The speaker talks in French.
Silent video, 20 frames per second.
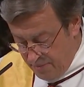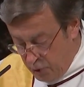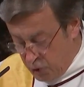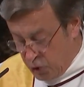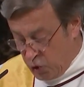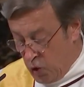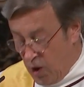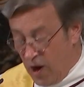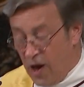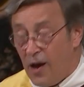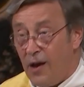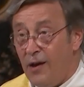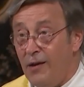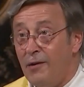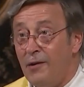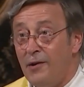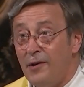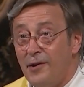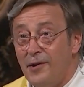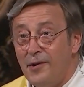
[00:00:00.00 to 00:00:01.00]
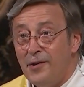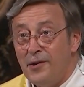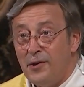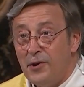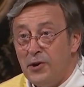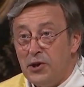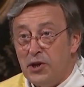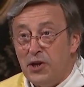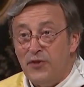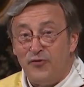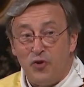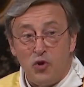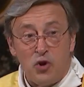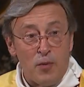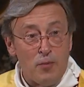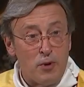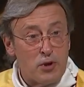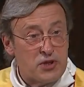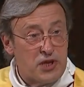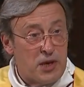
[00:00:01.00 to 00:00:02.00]
Pour cela, il faut
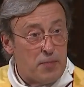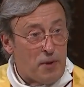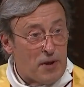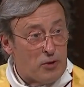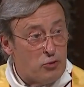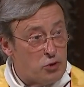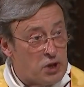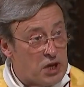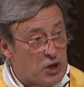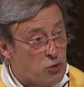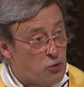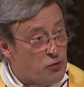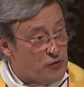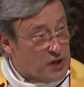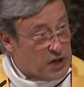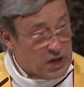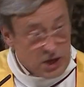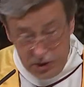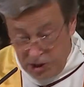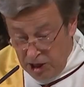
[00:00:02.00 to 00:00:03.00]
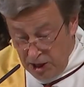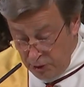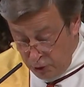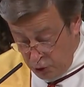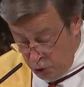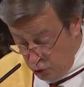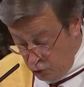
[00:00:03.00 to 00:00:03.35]
commencer par nous découvrir tels